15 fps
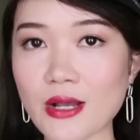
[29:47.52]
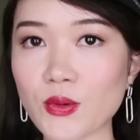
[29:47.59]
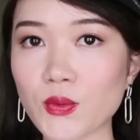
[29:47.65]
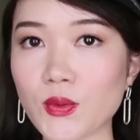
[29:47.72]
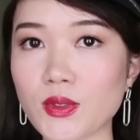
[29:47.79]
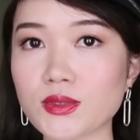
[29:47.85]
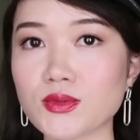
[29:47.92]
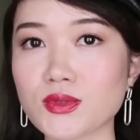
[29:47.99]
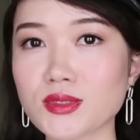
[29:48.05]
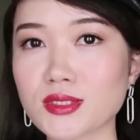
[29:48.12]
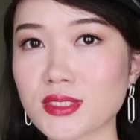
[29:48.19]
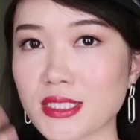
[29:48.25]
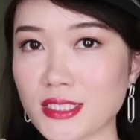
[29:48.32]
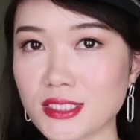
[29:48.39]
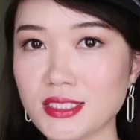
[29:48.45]
效果就
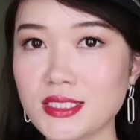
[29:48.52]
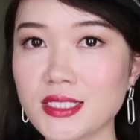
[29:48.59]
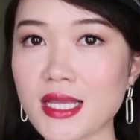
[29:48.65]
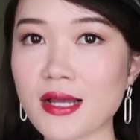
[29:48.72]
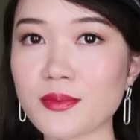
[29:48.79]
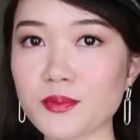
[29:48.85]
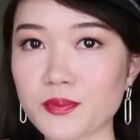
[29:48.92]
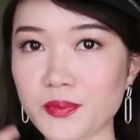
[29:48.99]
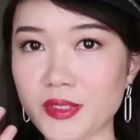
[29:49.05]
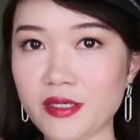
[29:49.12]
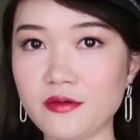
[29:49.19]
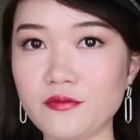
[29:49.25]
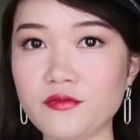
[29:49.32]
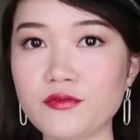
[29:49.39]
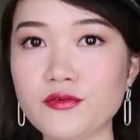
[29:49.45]
是也是让
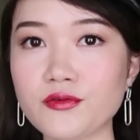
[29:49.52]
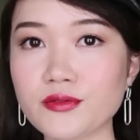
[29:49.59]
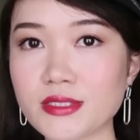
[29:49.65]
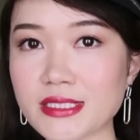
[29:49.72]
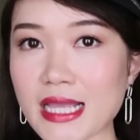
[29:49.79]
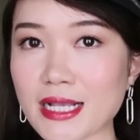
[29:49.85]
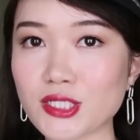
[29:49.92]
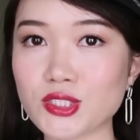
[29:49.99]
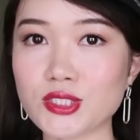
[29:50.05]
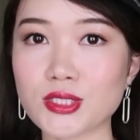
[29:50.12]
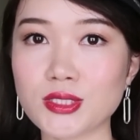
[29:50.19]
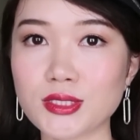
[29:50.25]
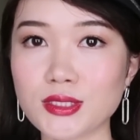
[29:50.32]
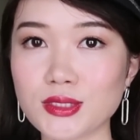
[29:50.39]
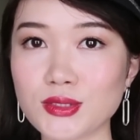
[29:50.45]
皮肤再
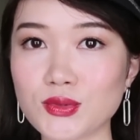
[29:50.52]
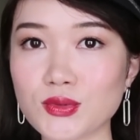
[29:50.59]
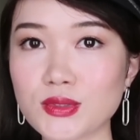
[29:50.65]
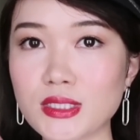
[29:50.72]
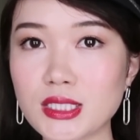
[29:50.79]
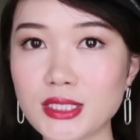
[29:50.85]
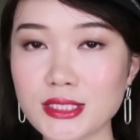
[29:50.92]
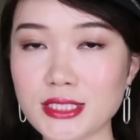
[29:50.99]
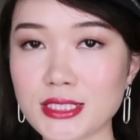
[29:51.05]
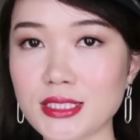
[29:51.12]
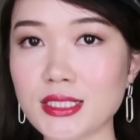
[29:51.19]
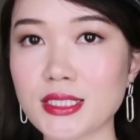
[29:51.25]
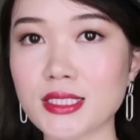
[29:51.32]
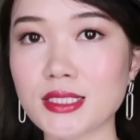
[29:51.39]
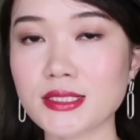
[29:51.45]
生就更新
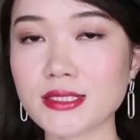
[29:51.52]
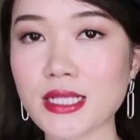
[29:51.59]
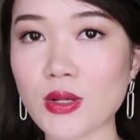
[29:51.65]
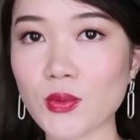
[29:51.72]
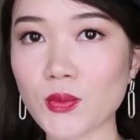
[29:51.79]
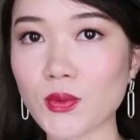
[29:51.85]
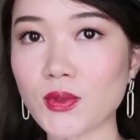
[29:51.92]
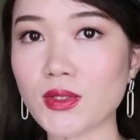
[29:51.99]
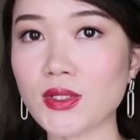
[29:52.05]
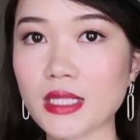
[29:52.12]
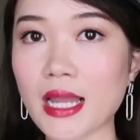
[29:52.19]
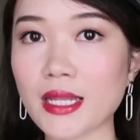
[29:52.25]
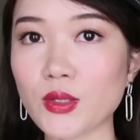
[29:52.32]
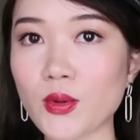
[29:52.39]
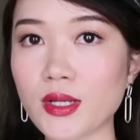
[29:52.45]
的一个效果，
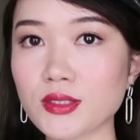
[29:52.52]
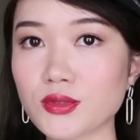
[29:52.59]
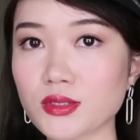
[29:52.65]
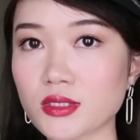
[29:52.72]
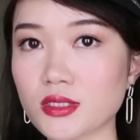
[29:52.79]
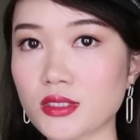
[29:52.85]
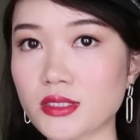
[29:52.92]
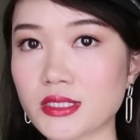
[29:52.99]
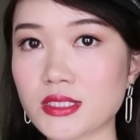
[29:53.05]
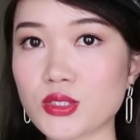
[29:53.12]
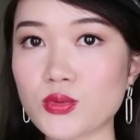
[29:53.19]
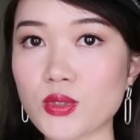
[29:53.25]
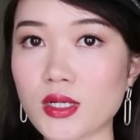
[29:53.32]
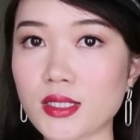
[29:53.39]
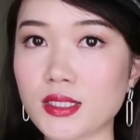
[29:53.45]
它的话就是滋
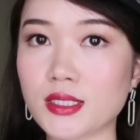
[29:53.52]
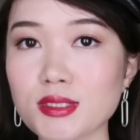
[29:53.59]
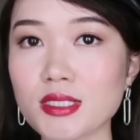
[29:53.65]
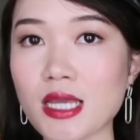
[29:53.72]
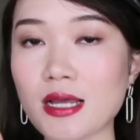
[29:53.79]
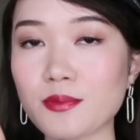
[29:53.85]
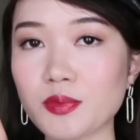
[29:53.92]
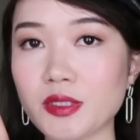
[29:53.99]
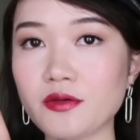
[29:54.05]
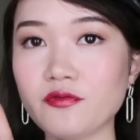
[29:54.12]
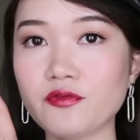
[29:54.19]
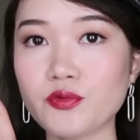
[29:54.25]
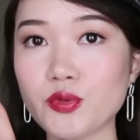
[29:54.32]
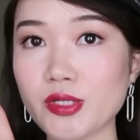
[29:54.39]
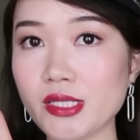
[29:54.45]
润，是让皮
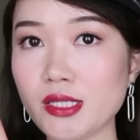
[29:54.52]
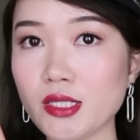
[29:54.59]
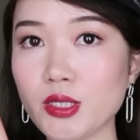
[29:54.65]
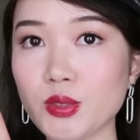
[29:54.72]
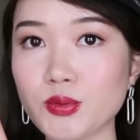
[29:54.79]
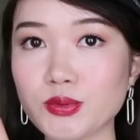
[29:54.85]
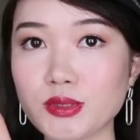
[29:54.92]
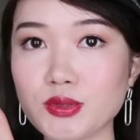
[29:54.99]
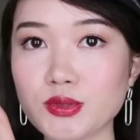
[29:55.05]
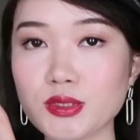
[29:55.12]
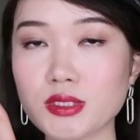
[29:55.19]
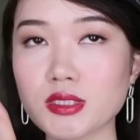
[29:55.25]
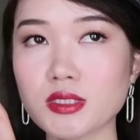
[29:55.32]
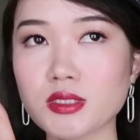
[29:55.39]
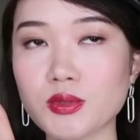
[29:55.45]
肤 renew，就
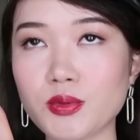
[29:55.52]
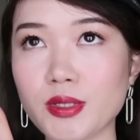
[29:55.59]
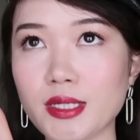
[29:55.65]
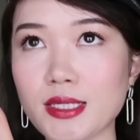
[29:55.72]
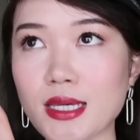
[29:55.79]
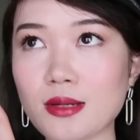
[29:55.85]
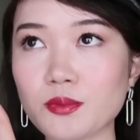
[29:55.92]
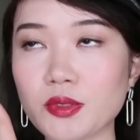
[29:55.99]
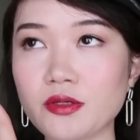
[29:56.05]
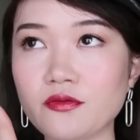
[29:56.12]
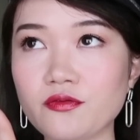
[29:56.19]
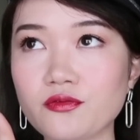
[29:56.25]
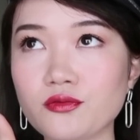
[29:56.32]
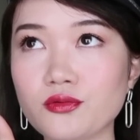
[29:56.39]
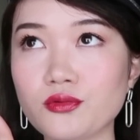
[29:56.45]
是会让皮
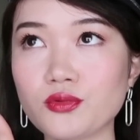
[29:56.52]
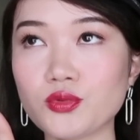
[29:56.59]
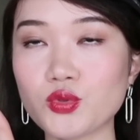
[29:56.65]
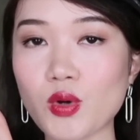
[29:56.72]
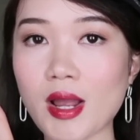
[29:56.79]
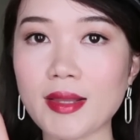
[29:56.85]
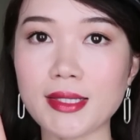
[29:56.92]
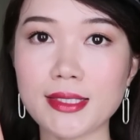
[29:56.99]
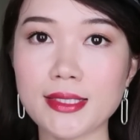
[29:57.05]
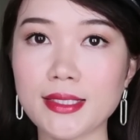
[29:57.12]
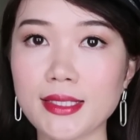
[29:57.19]
肤软、